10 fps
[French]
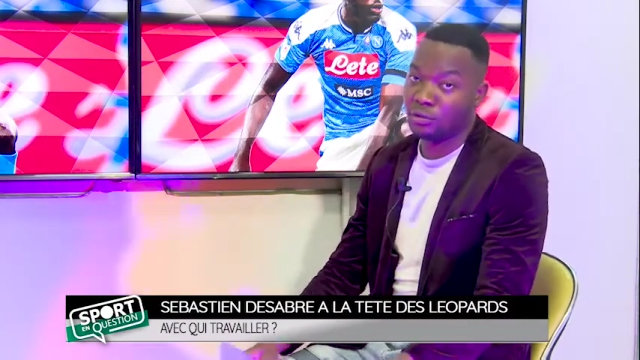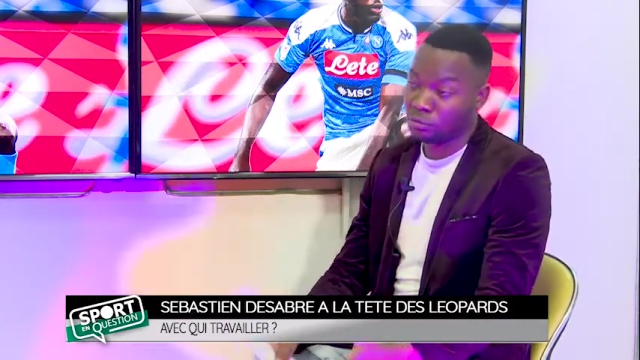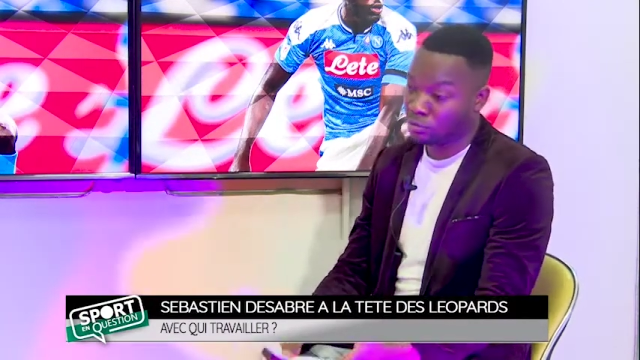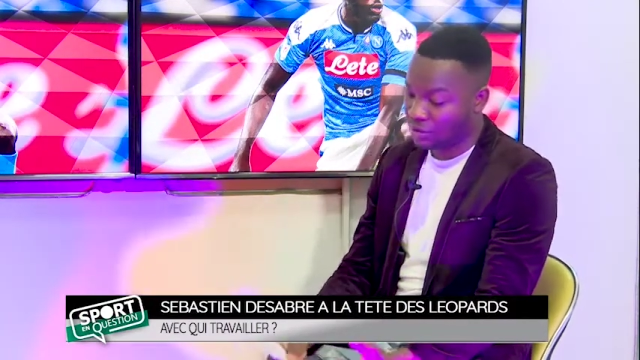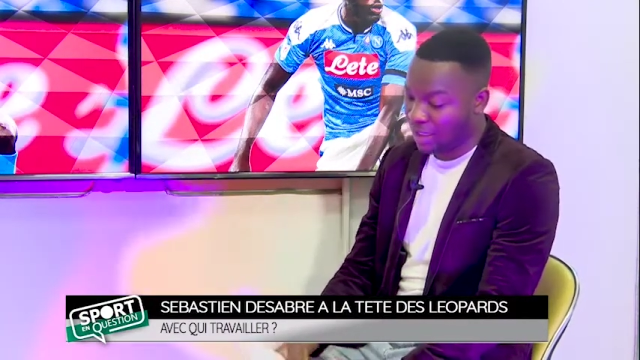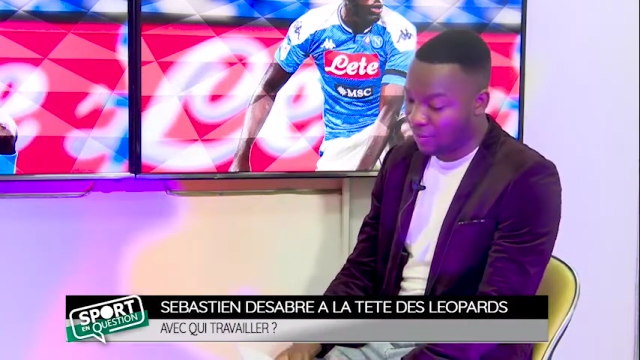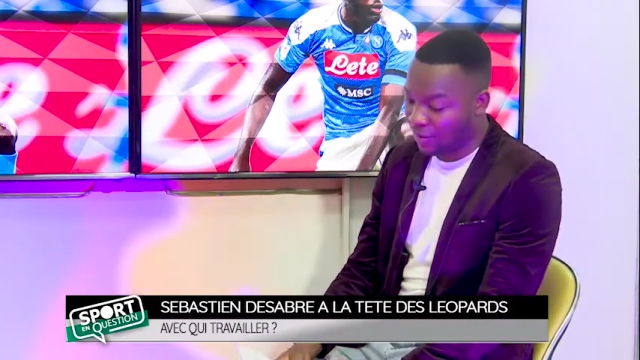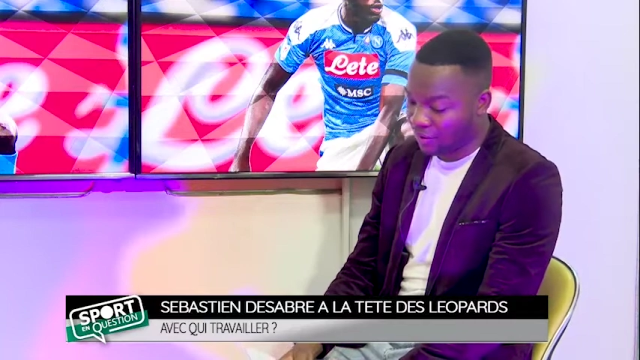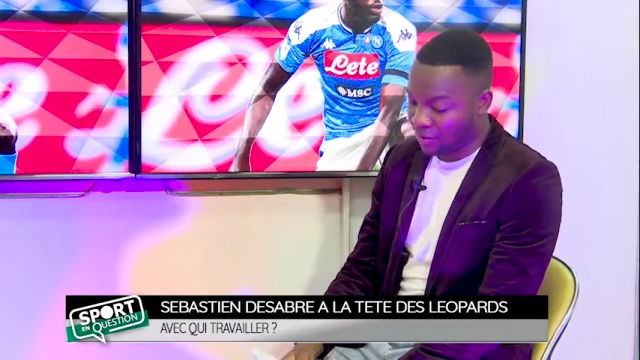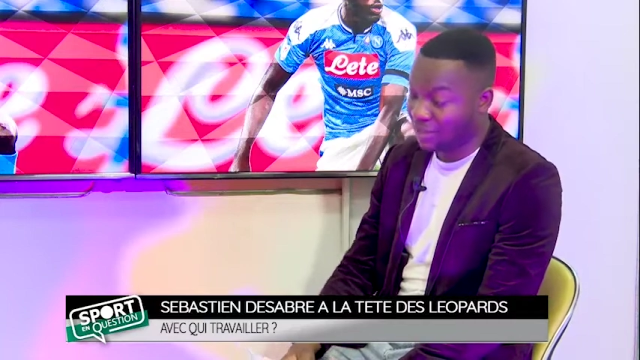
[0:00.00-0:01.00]
De
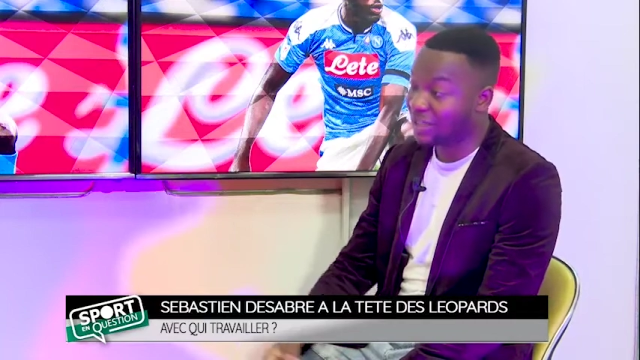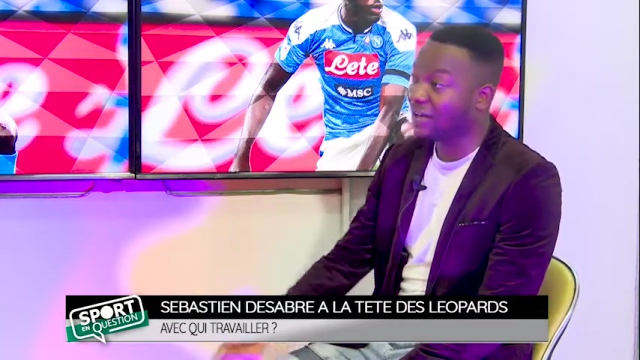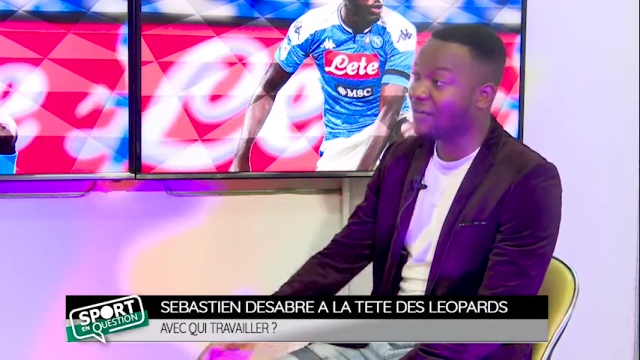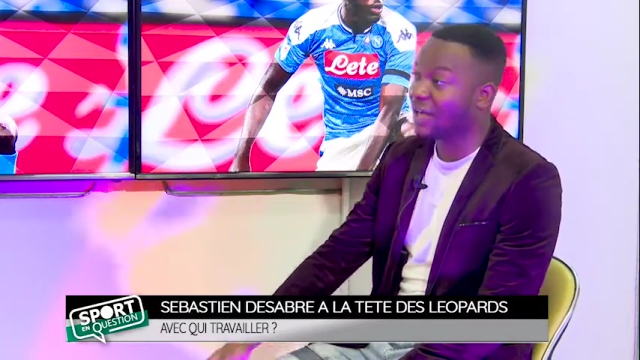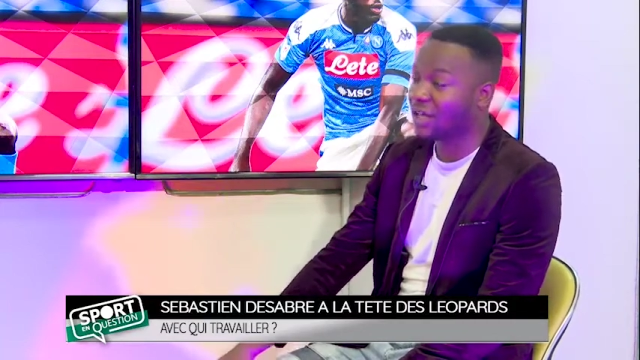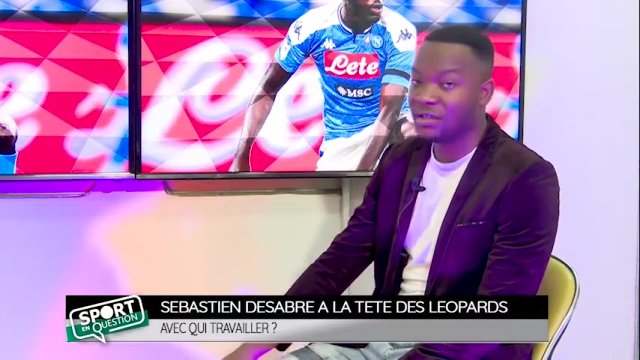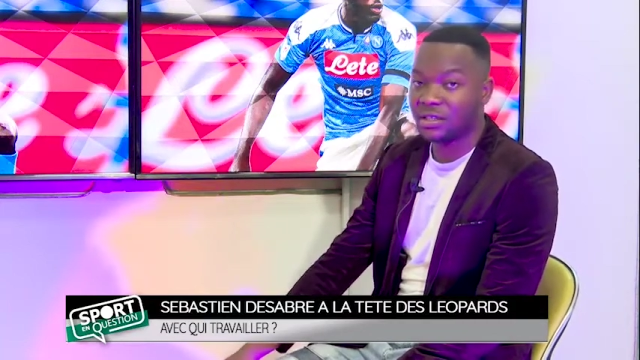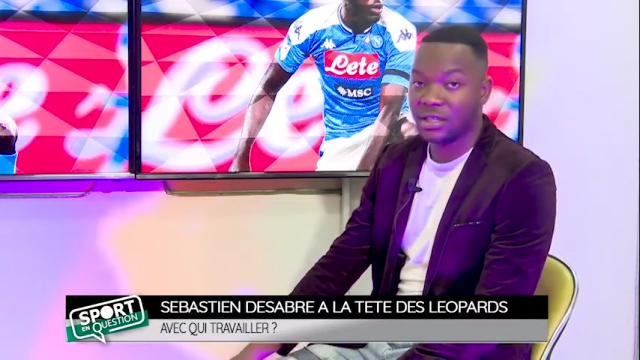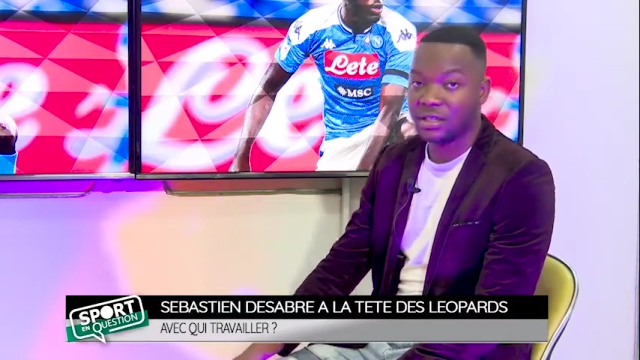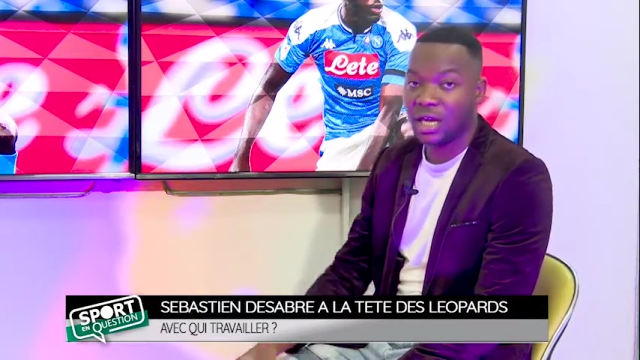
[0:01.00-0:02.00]
Sabre, qui est arrivé à
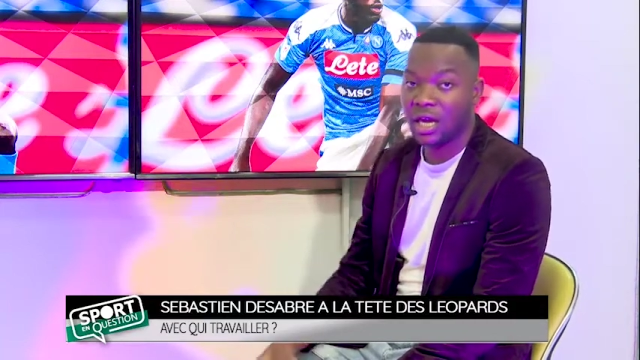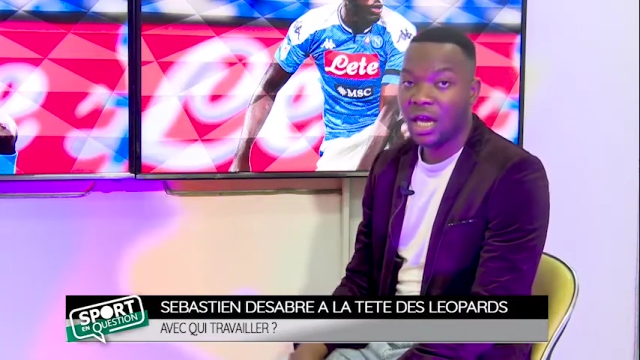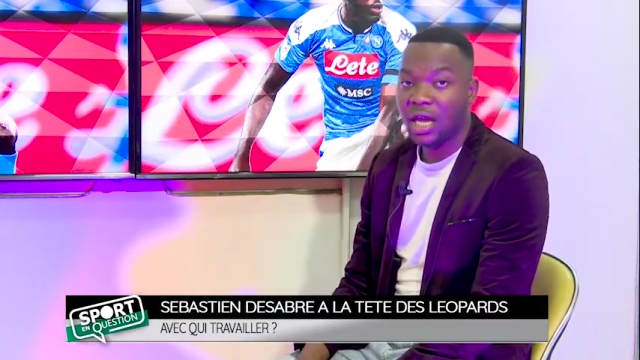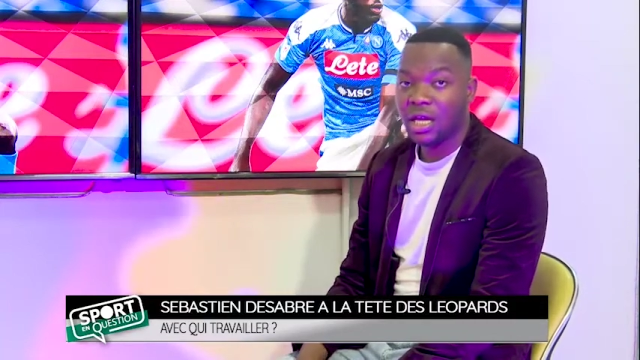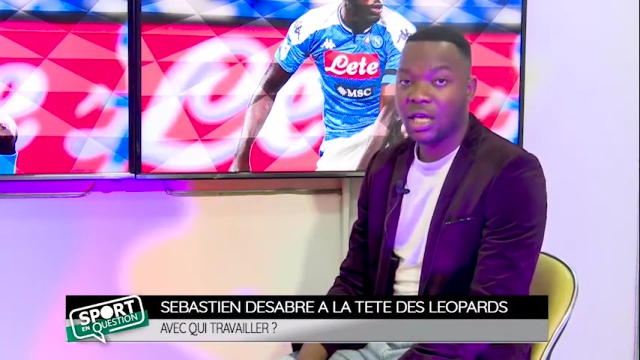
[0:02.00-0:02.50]
Kinshasa.